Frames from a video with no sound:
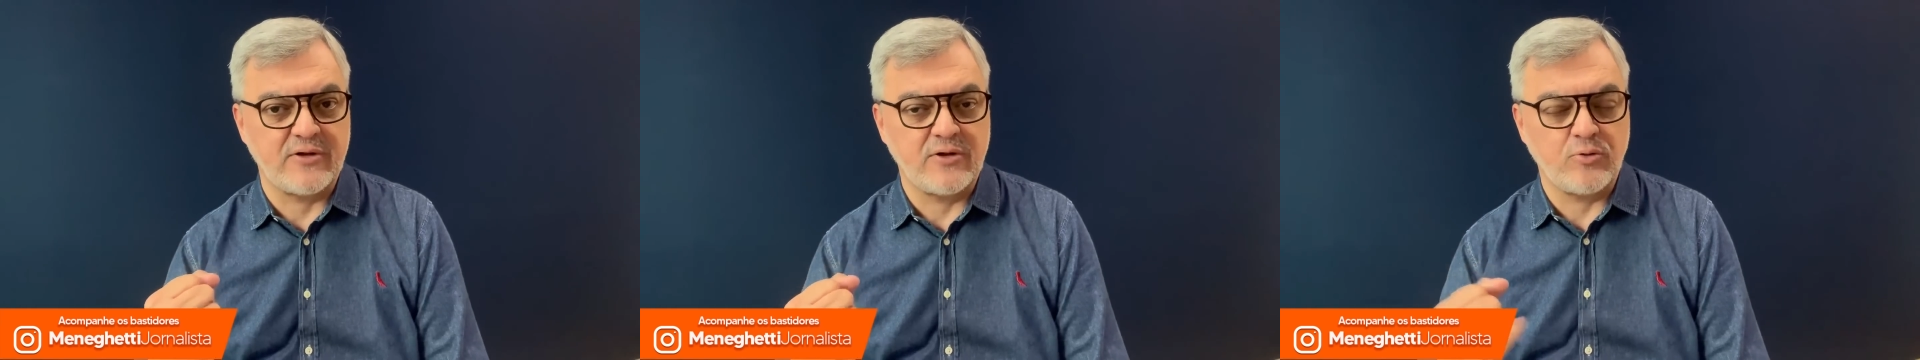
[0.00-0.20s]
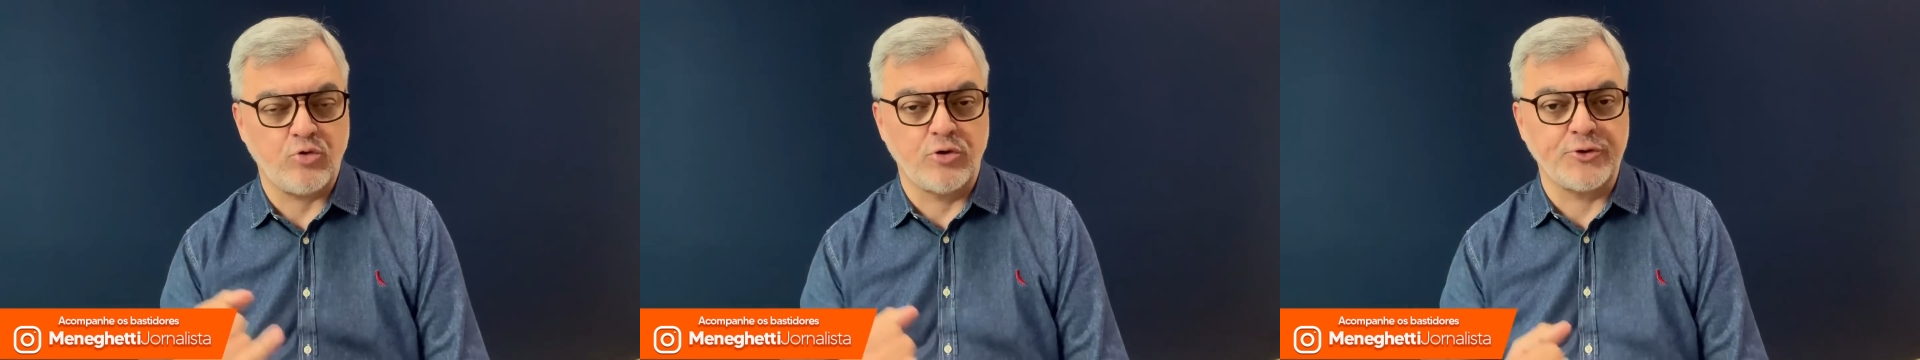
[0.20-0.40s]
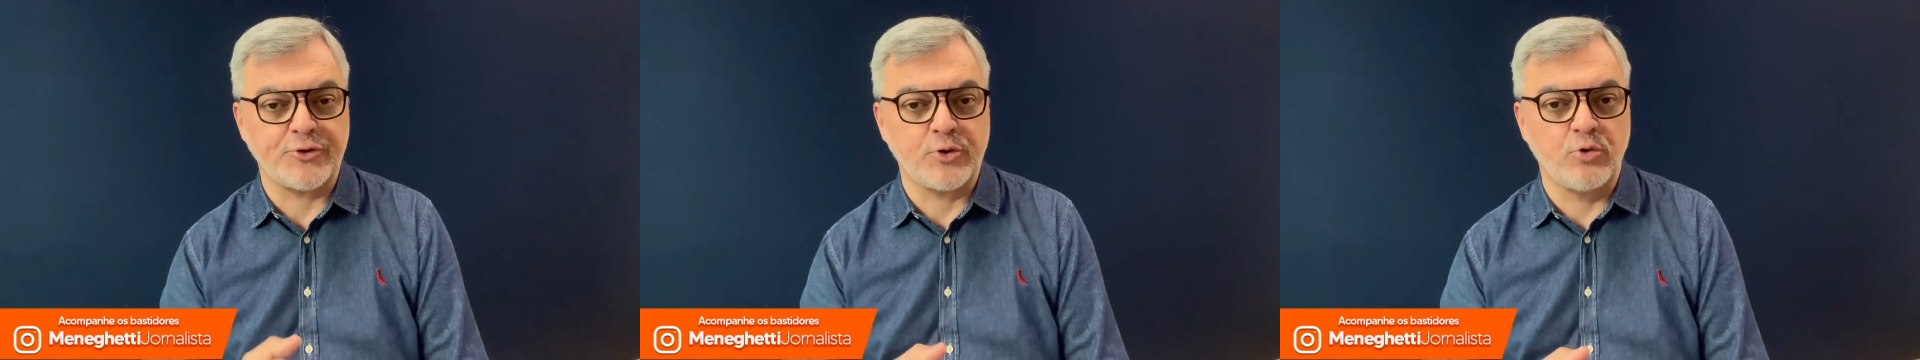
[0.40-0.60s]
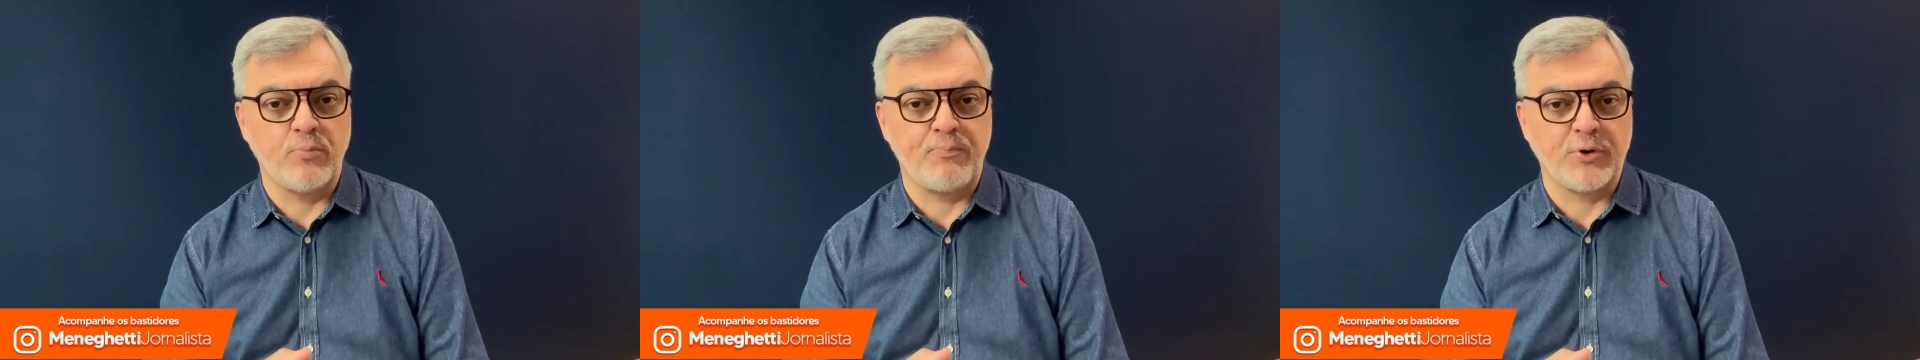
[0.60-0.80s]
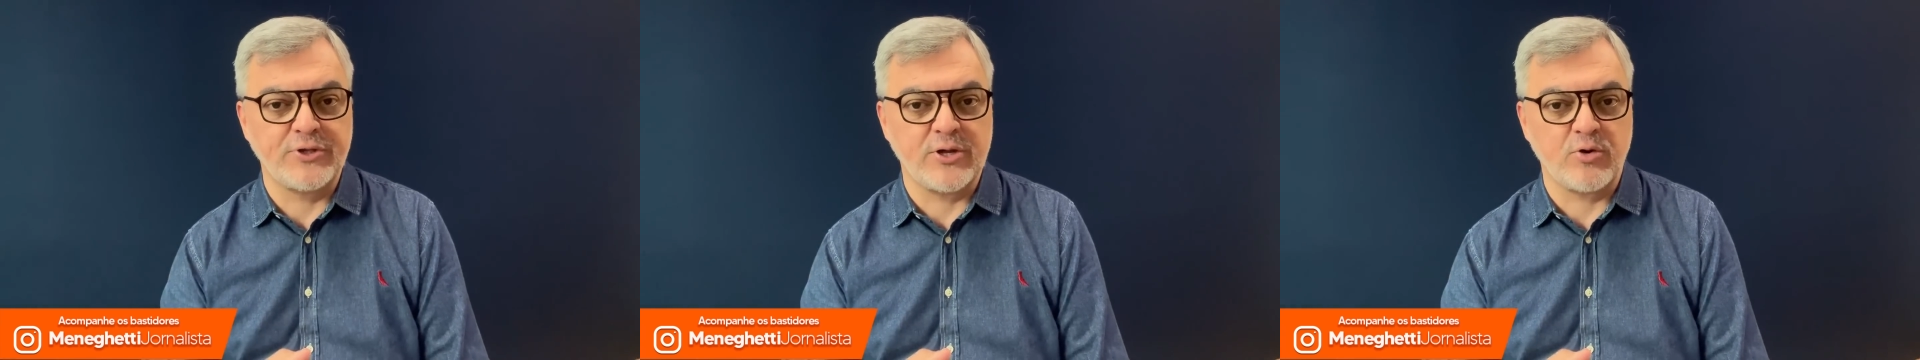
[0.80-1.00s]
contra o
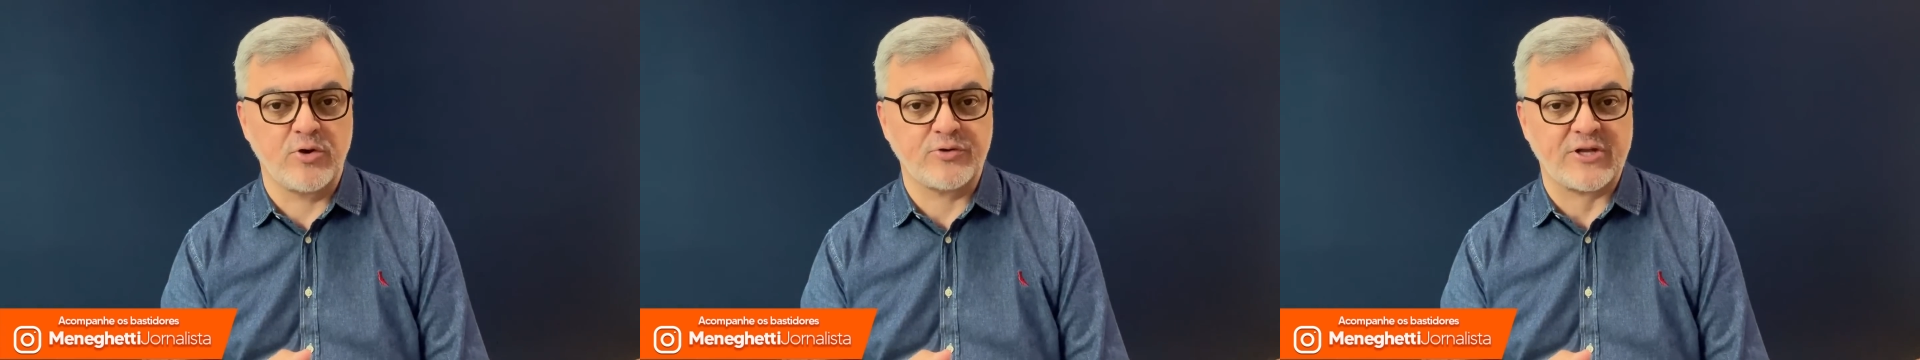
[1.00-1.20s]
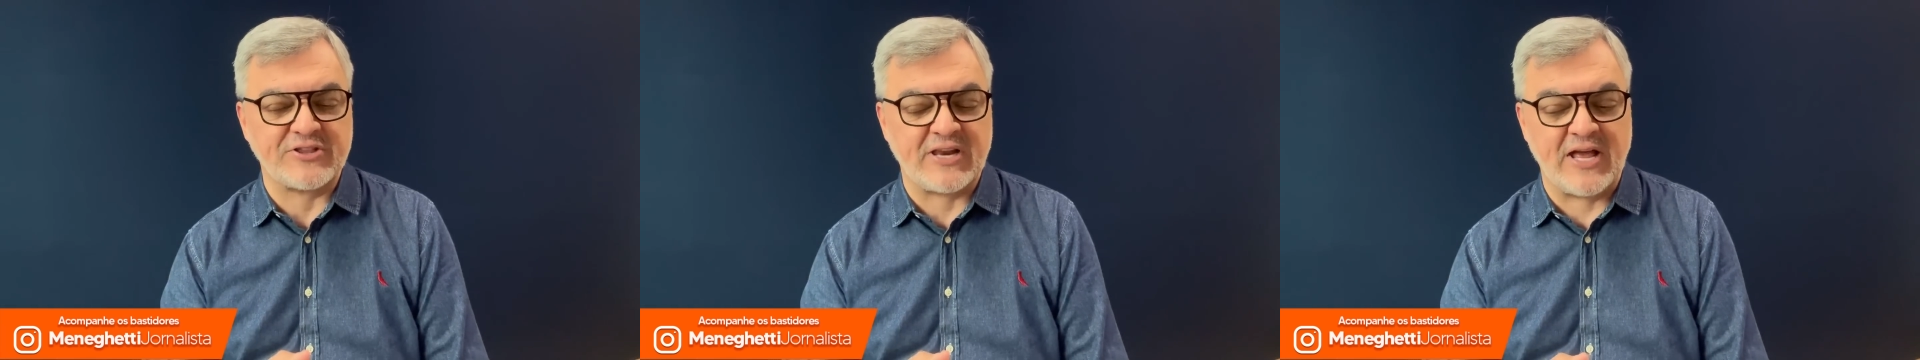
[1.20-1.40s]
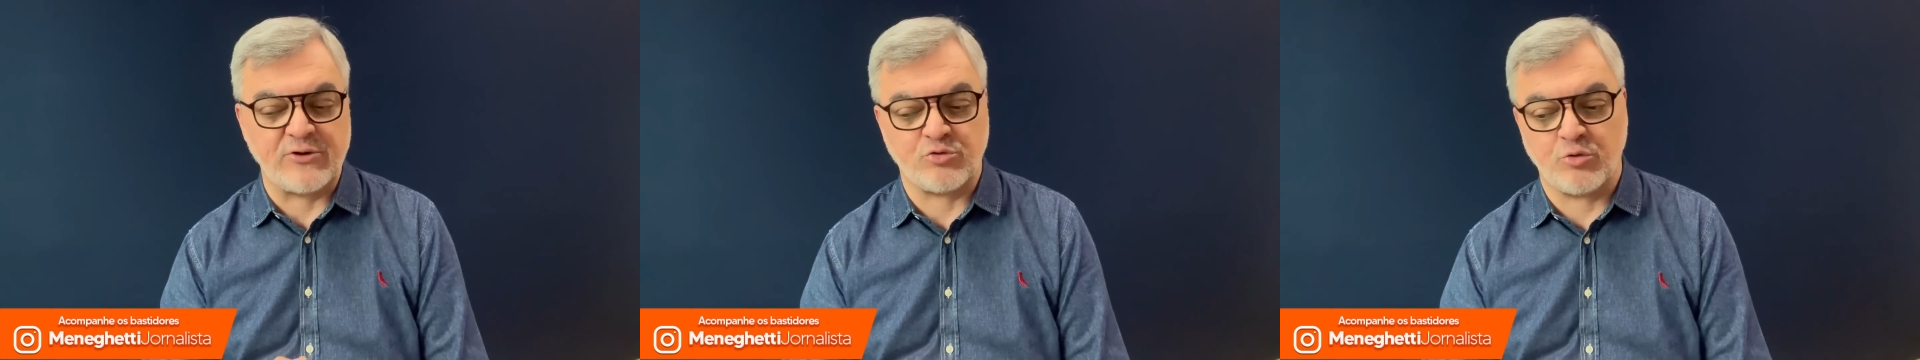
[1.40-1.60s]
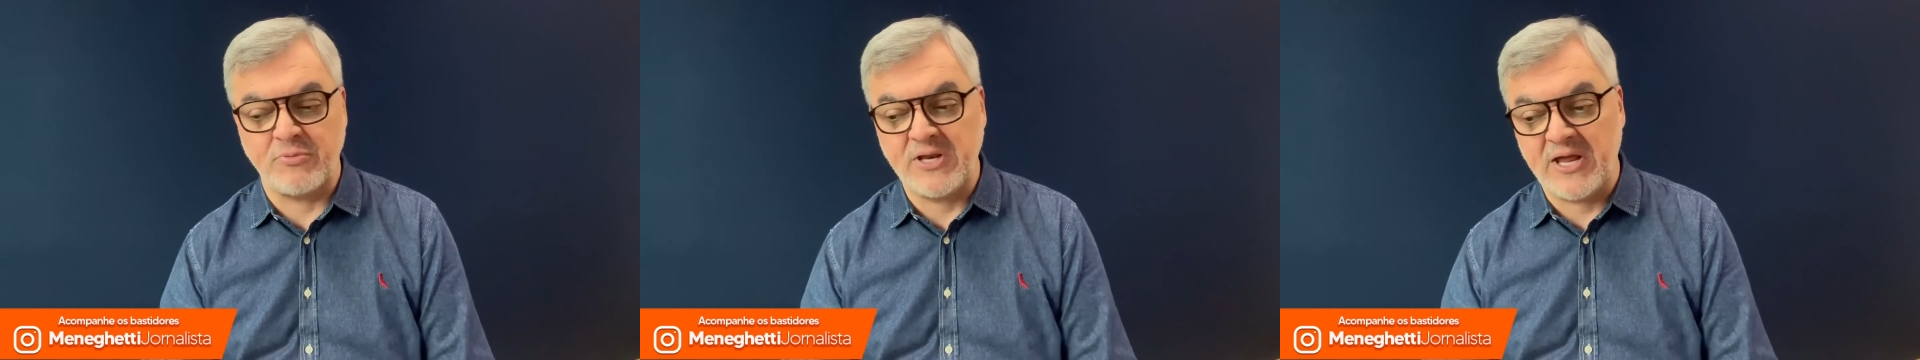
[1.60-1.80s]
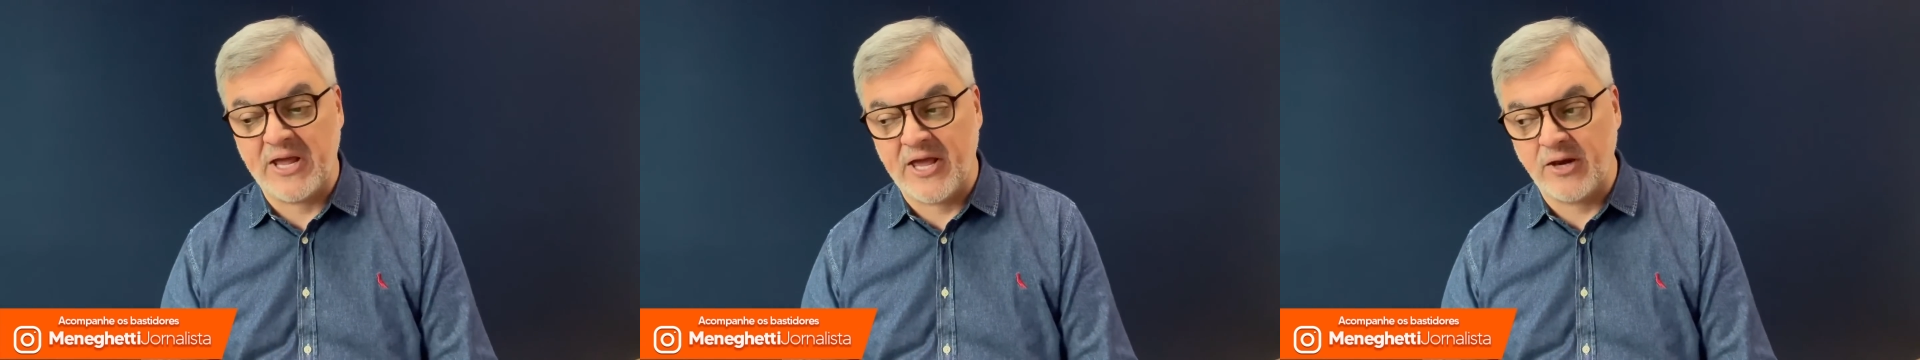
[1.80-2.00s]
poderoso Atlético
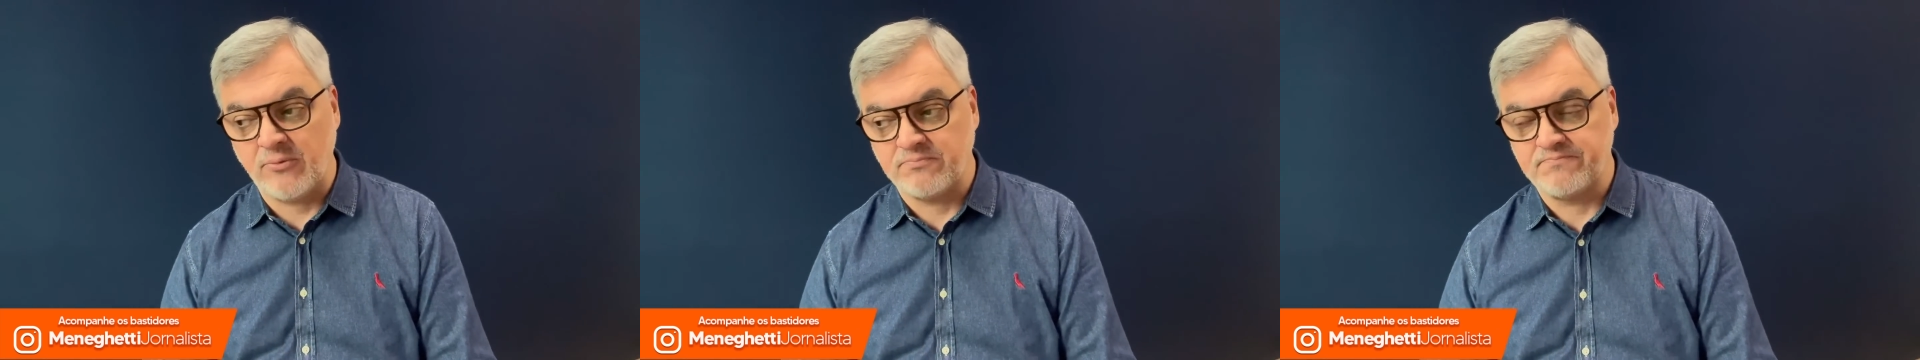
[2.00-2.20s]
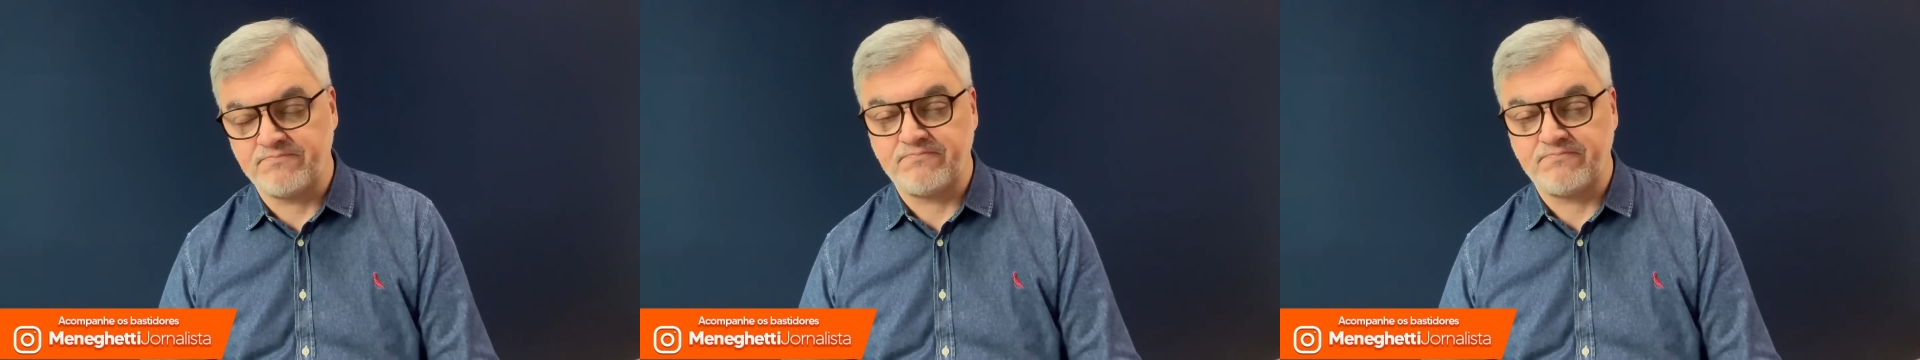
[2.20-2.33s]
Mineiro,